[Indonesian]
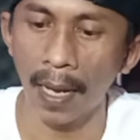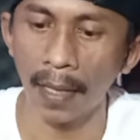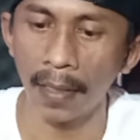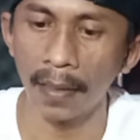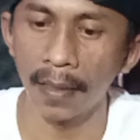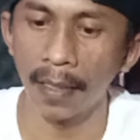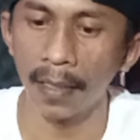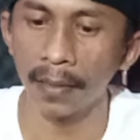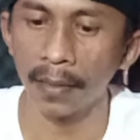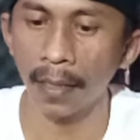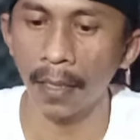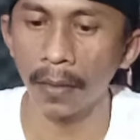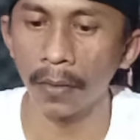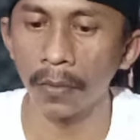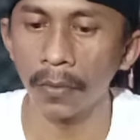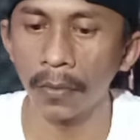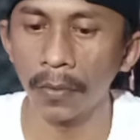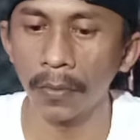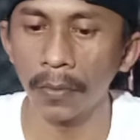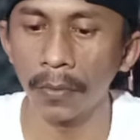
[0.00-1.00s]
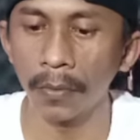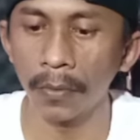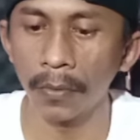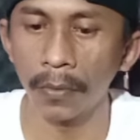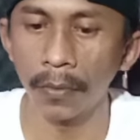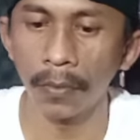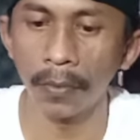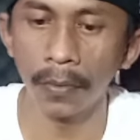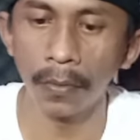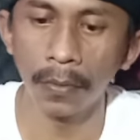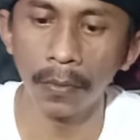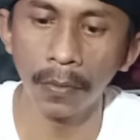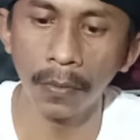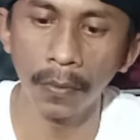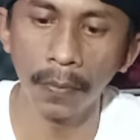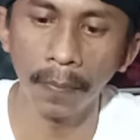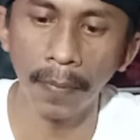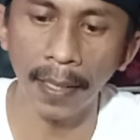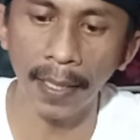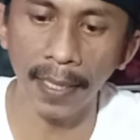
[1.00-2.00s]
Ada satu
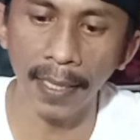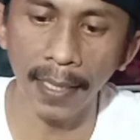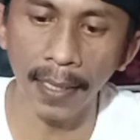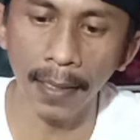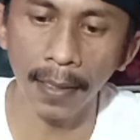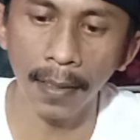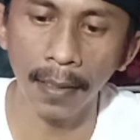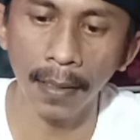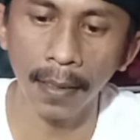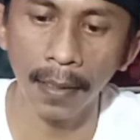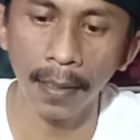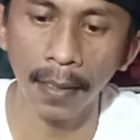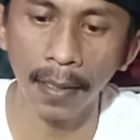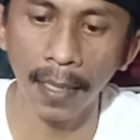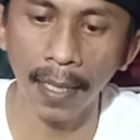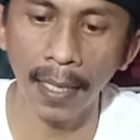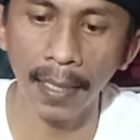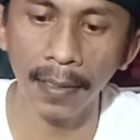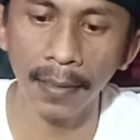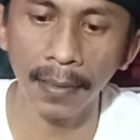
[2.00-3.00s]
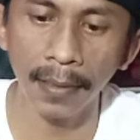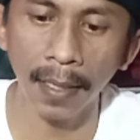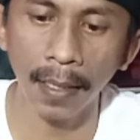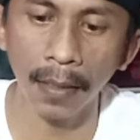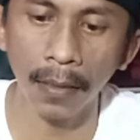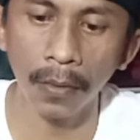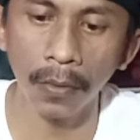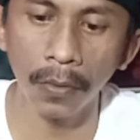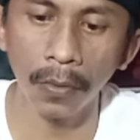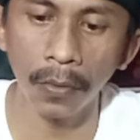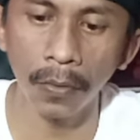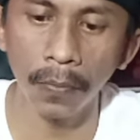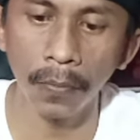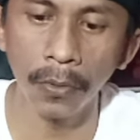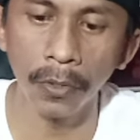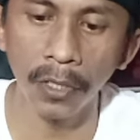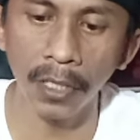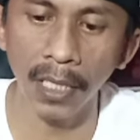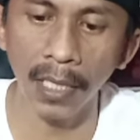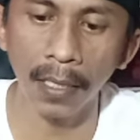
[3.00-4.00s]
bearing dan satu
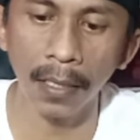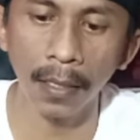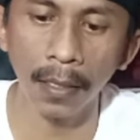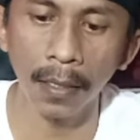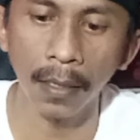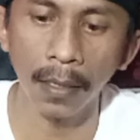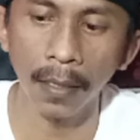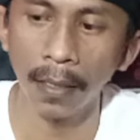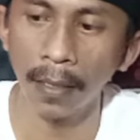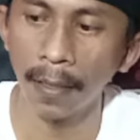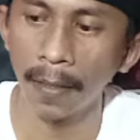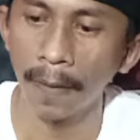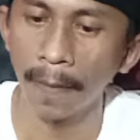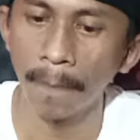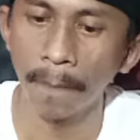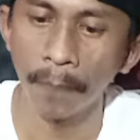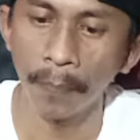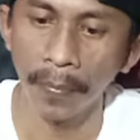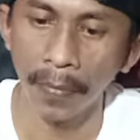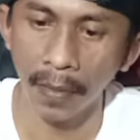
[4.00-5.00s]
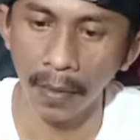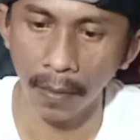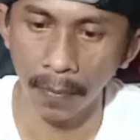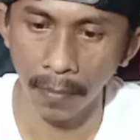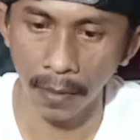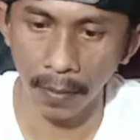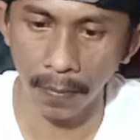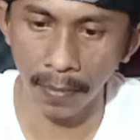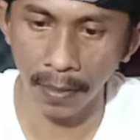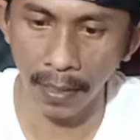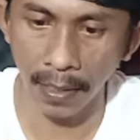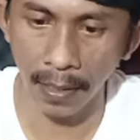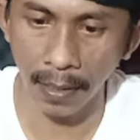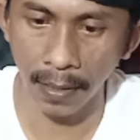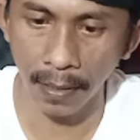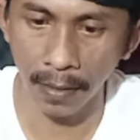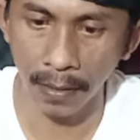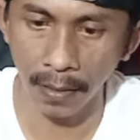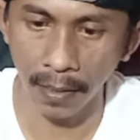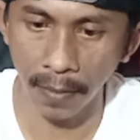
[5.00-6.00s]
pusing, teman-teman ya,
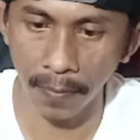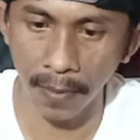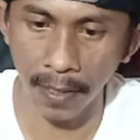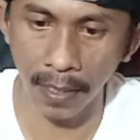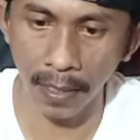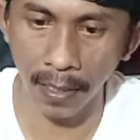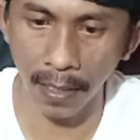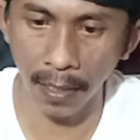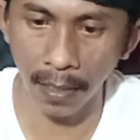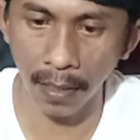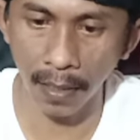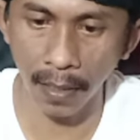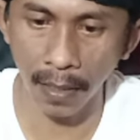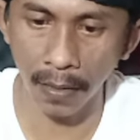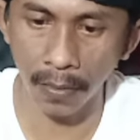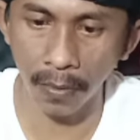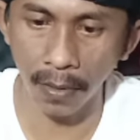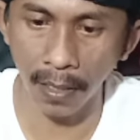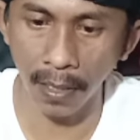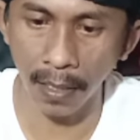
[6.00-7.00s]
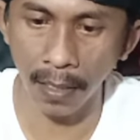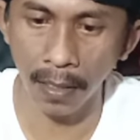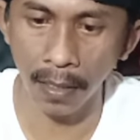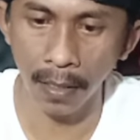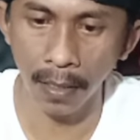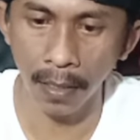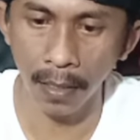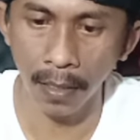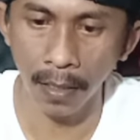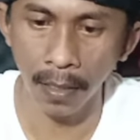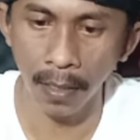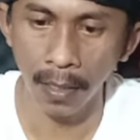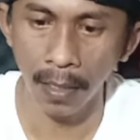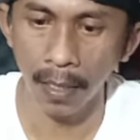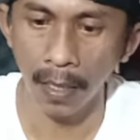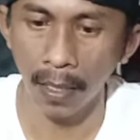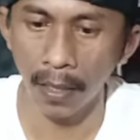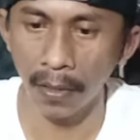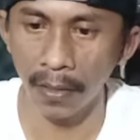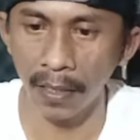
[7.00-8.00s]
di bagian line ruler.
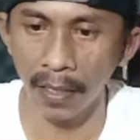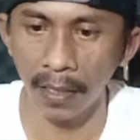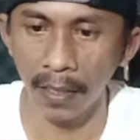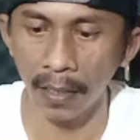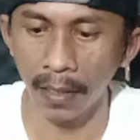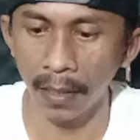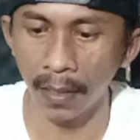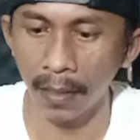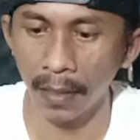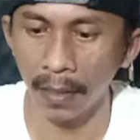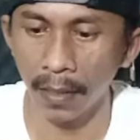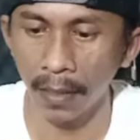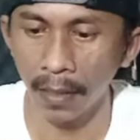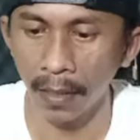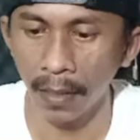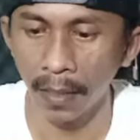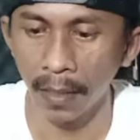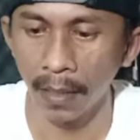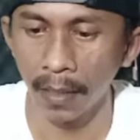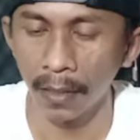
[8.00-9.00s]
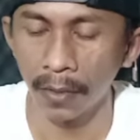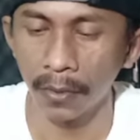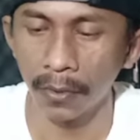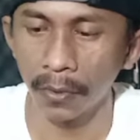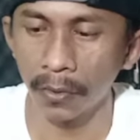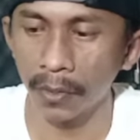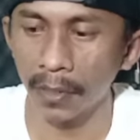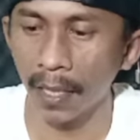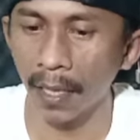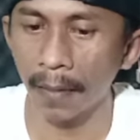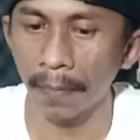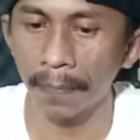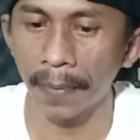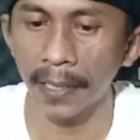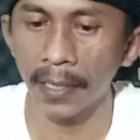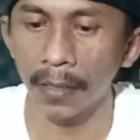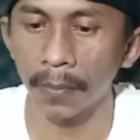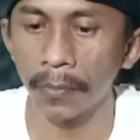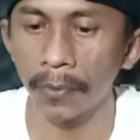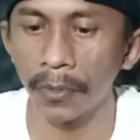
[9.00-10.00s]
Oh, ini susah
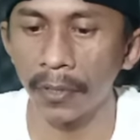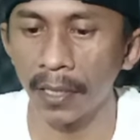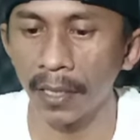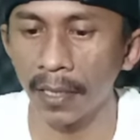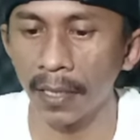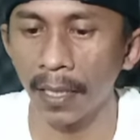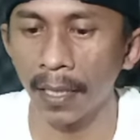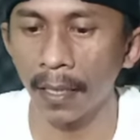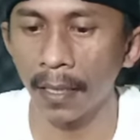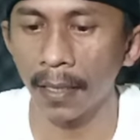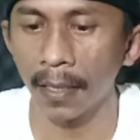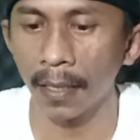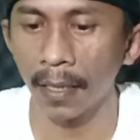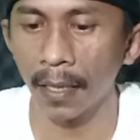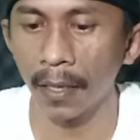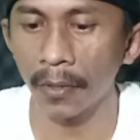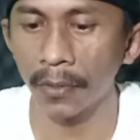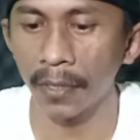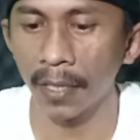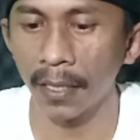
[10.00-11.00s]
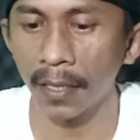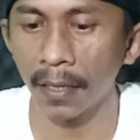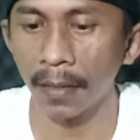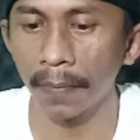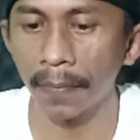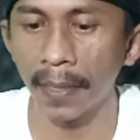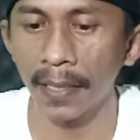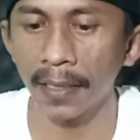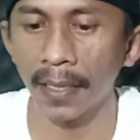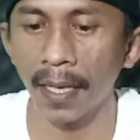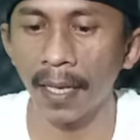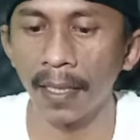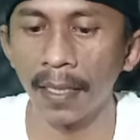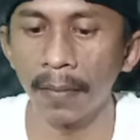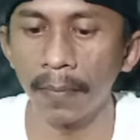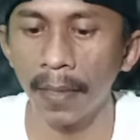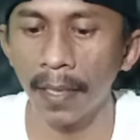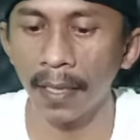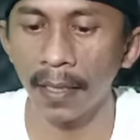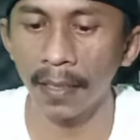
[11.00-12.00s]
lepas pusingnya nggak usah dilepas
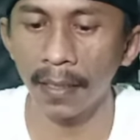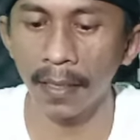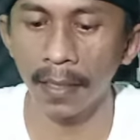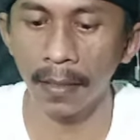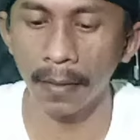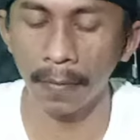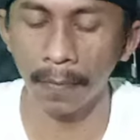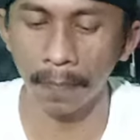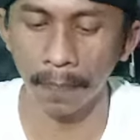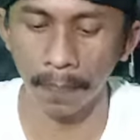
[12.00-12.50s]
ini bearingnya